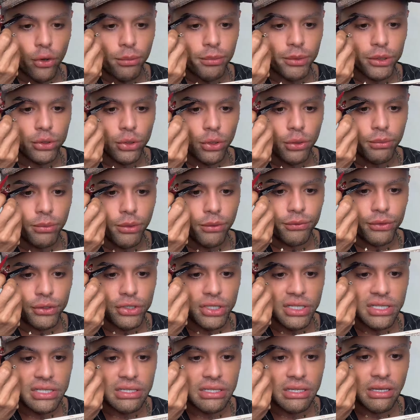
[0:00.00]
Comentou no meu vídeo
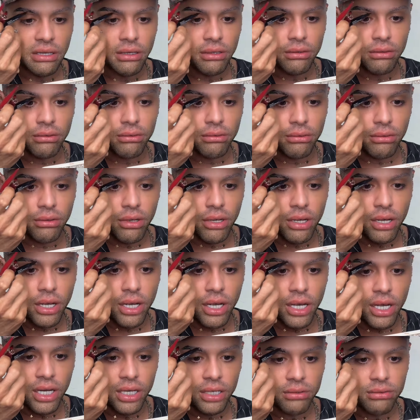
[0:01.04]
assim.
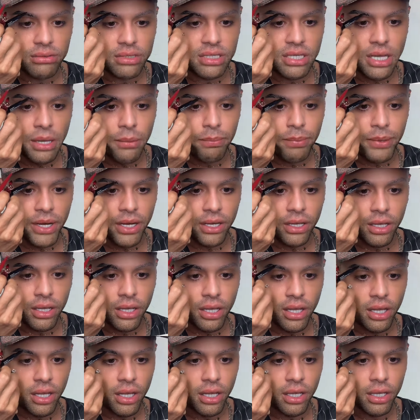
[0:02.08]
Ah, não sei pra
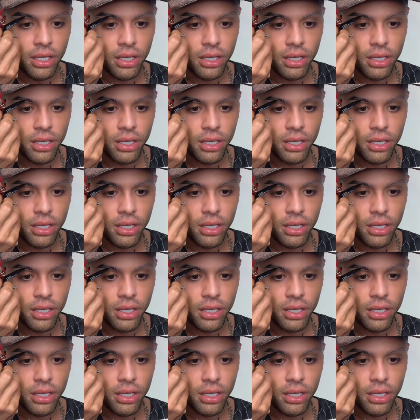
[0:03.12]
quê.